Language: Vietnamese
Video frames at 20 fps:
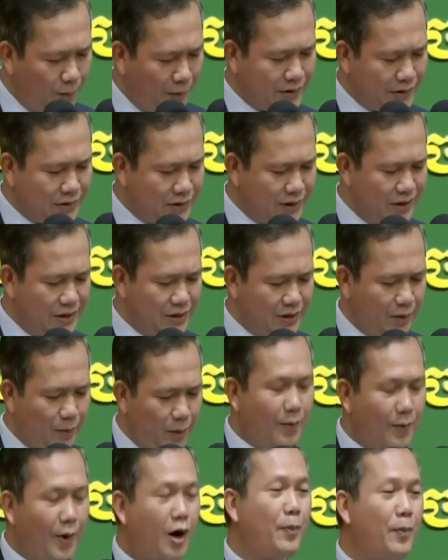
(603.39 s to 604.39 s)
bánh chi rồi
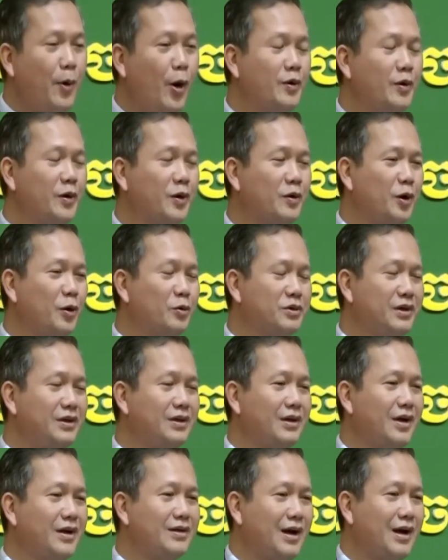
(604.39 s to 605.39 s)
bò bò ôn được con ông xây
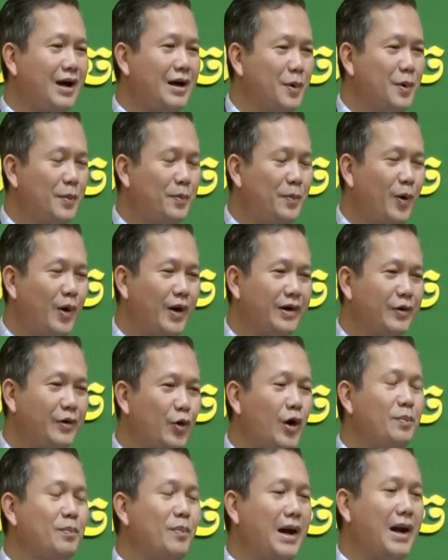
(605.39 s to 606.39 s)
từ cách cao vào bòn
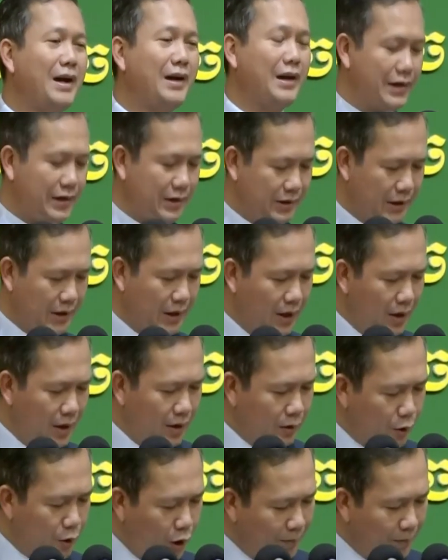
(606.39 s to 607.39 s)
rót bàn ấy
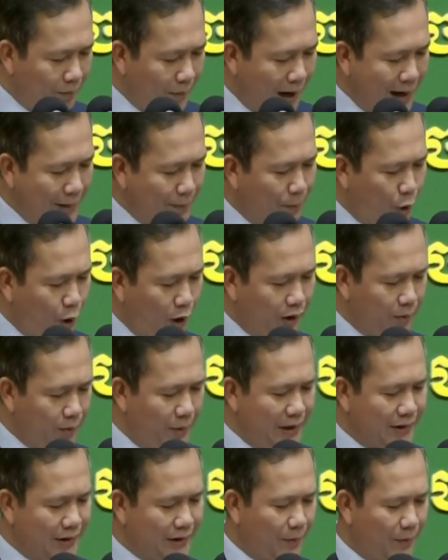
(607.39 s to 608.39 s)
rót bàn po đầm
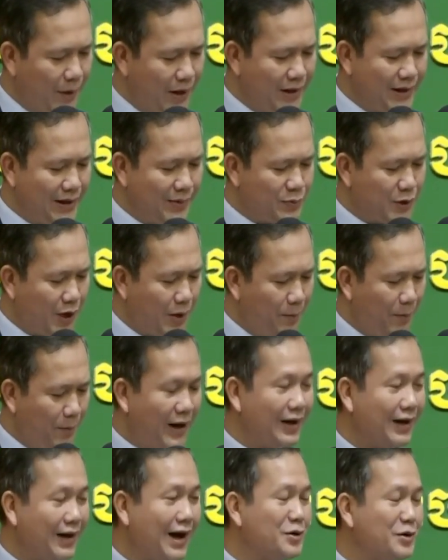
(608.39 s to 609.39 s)
biên đầm bày điệp chom
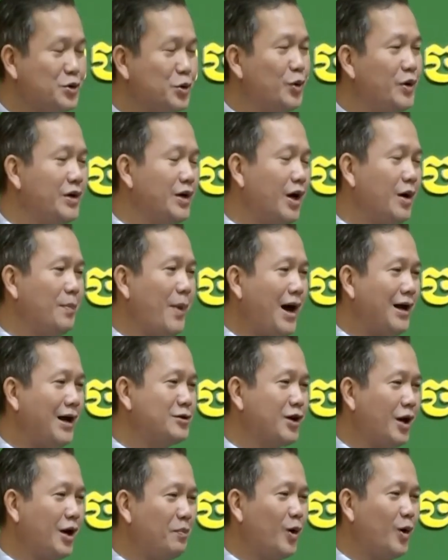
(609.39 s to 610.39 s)
pan cá chui ở bàn
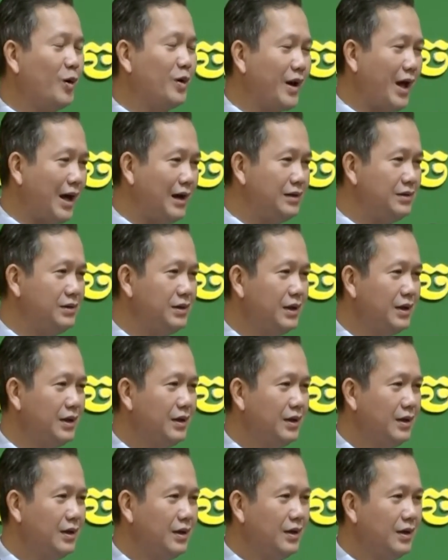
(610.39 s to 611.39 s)
chom cô đá
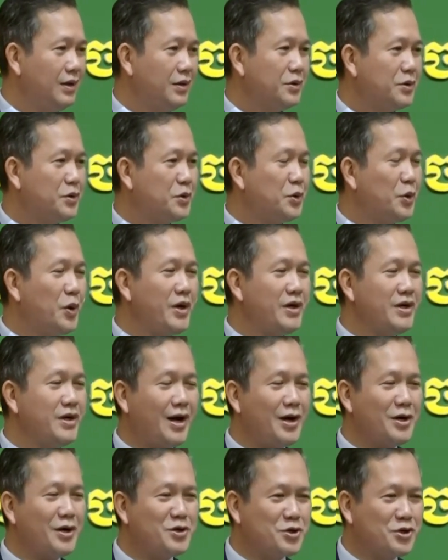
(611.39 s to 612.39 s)
chui
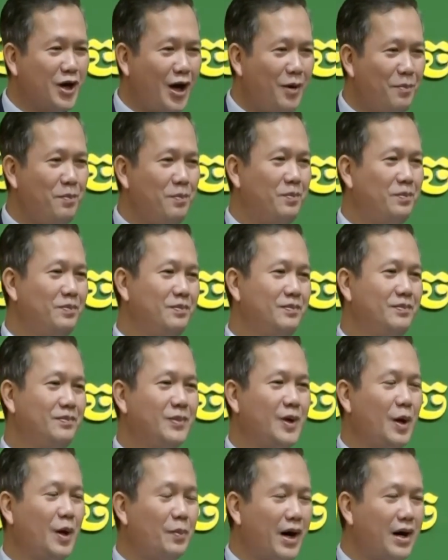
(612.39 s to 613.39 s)
ở chom
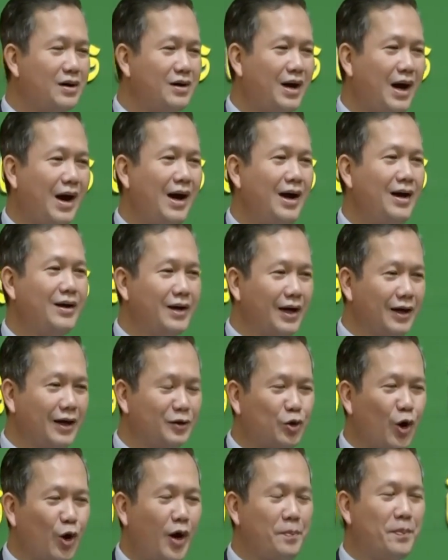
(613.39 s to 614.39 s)
đầm rau cá nâng
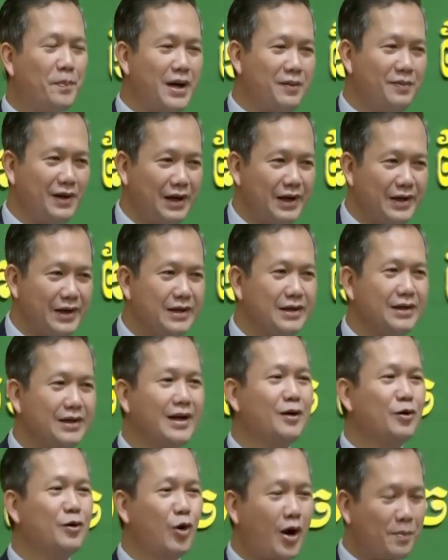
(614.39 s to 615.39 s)
toàn pê về lì
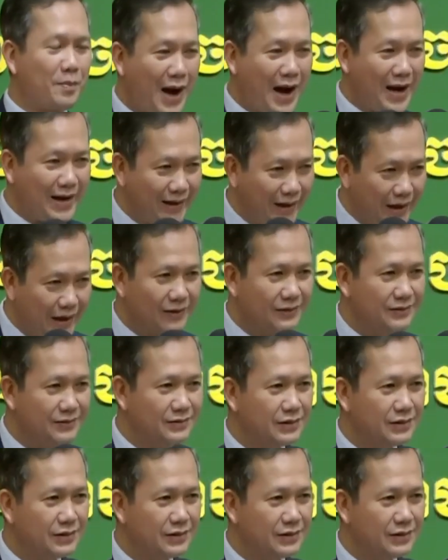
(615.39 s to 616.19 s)
nâng rót bàn nó nâng